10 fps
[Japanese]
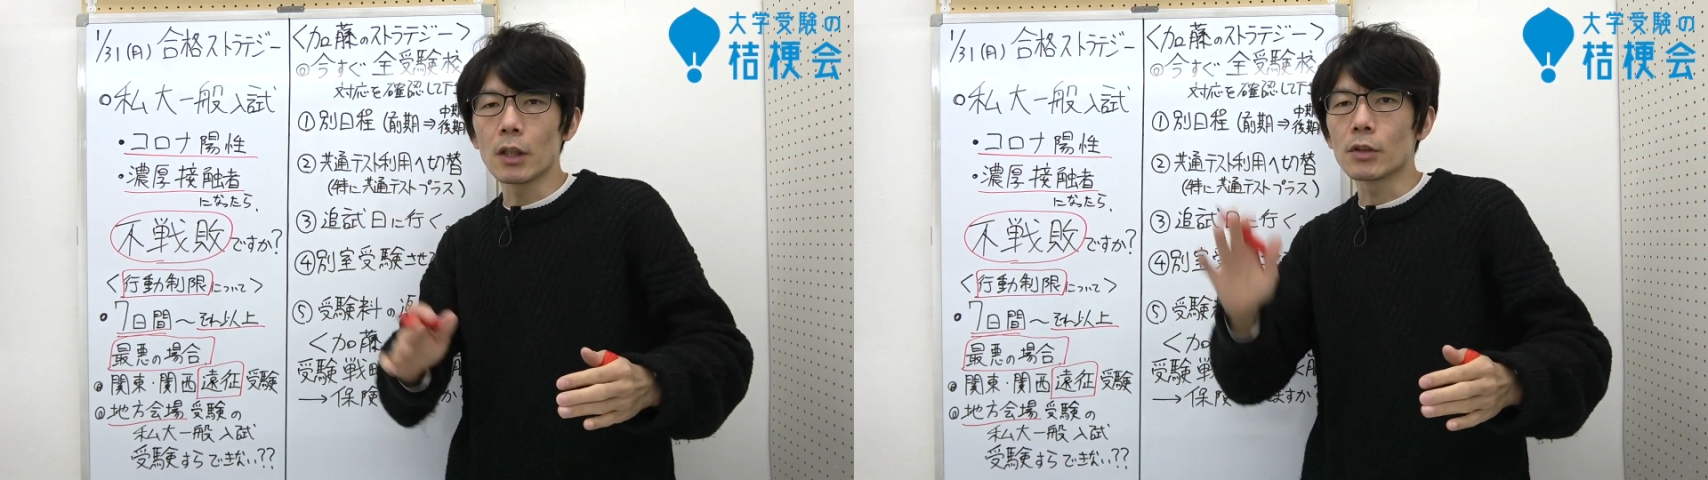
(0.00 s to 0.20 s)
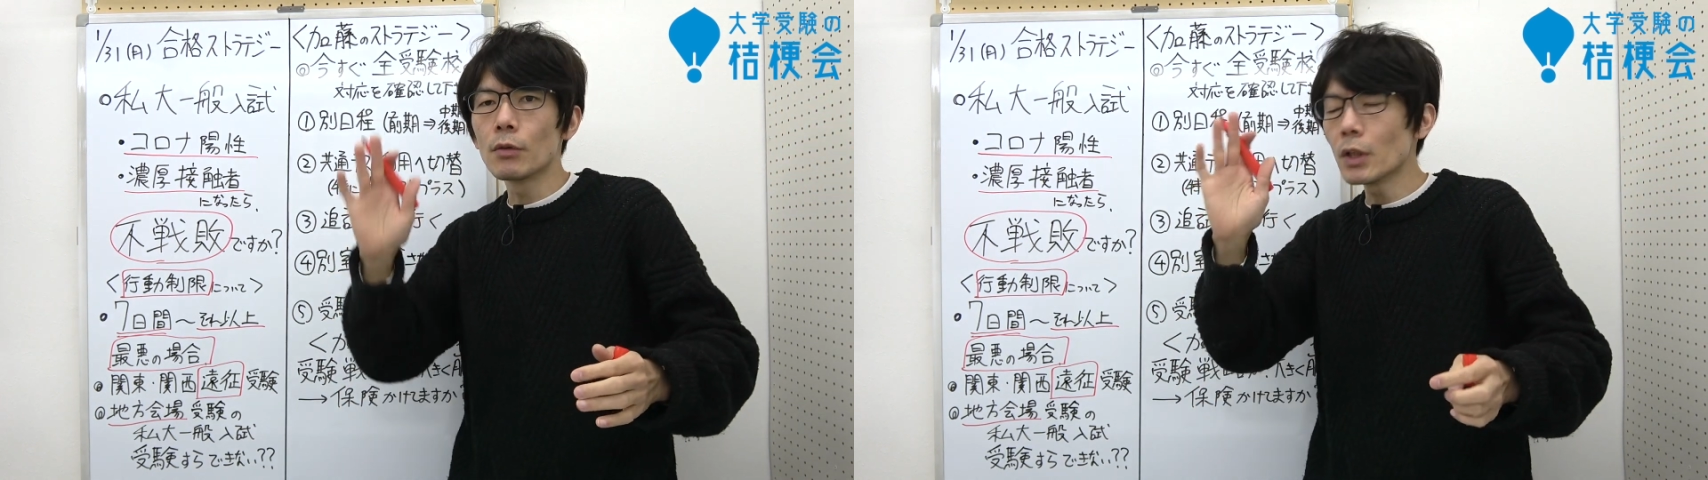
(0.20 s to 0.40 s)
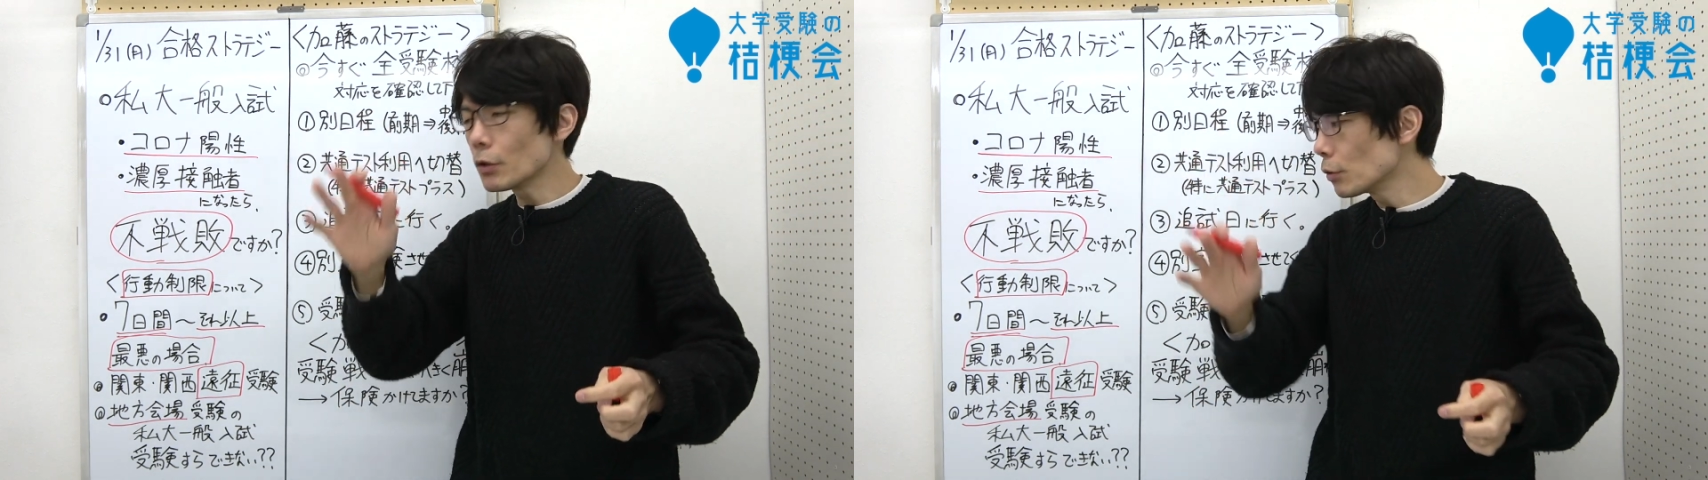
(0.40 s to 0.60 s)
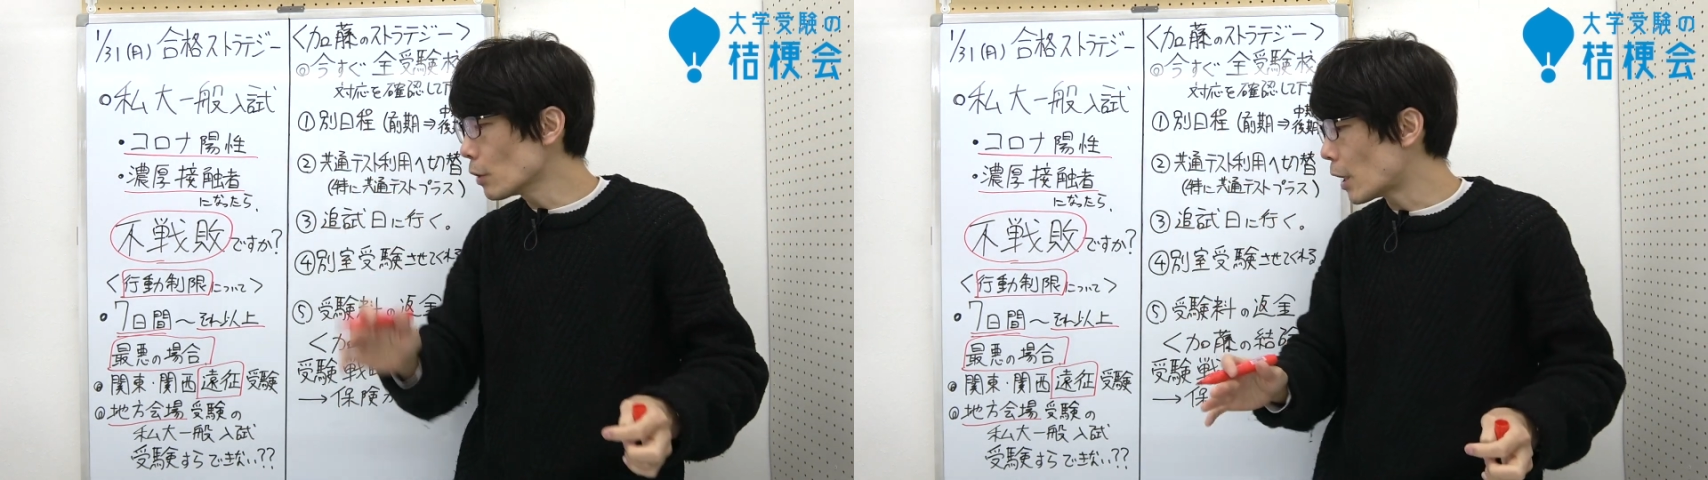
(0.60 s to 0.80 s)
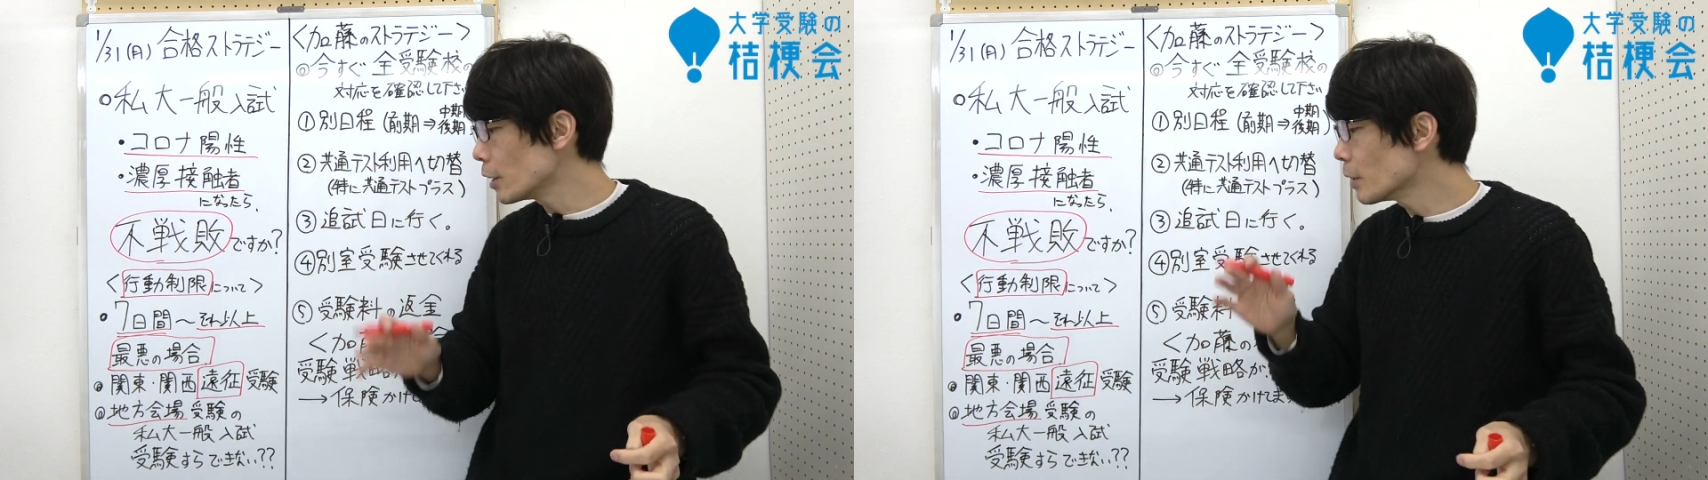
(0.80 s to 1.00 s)
てそんな余
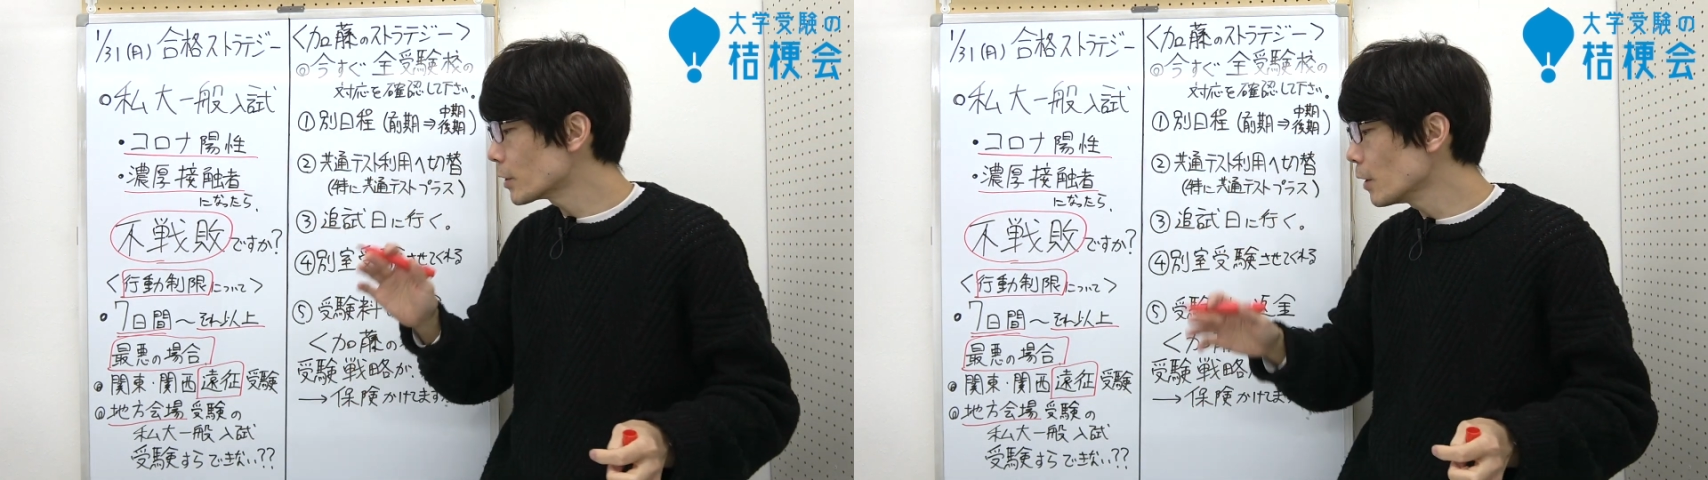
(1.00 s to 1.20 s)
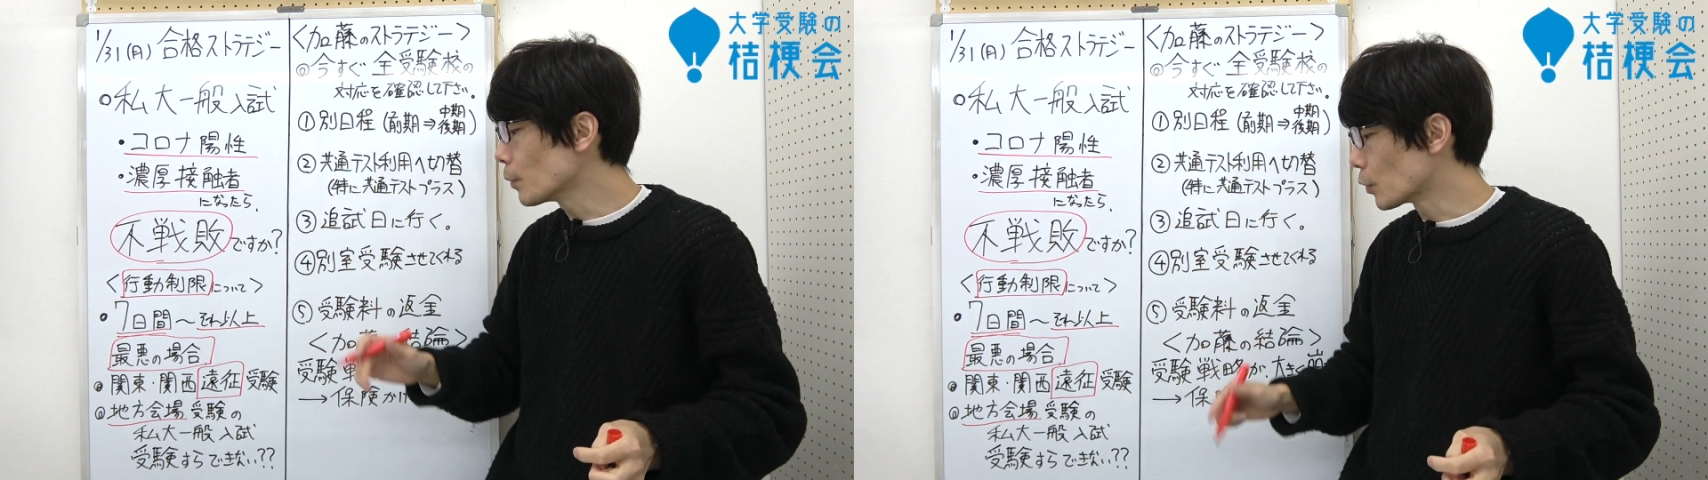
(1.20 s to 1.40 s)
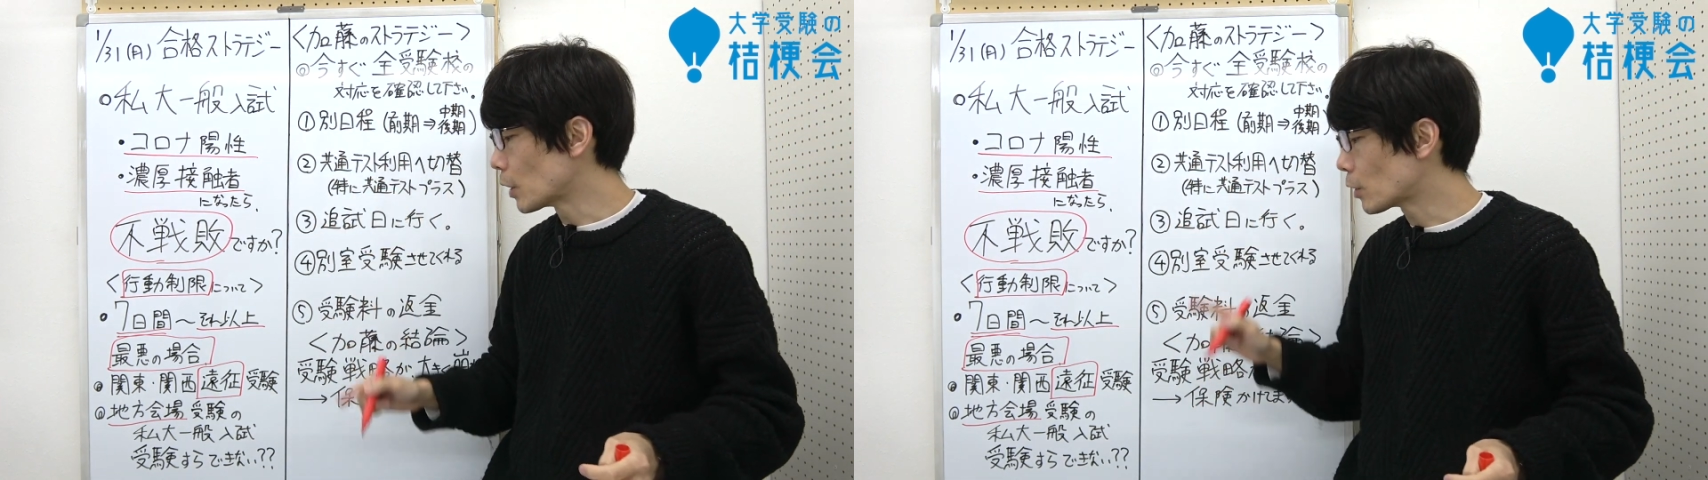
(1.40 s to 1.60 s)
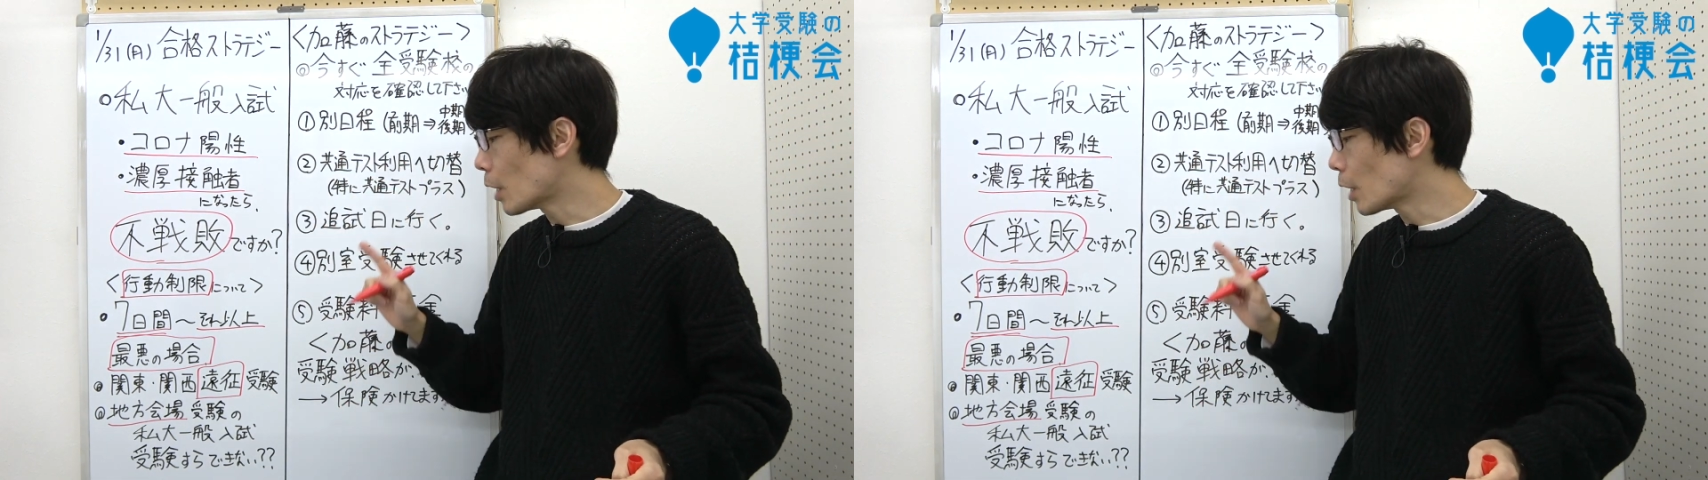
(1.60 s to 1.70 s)
裕ありませんので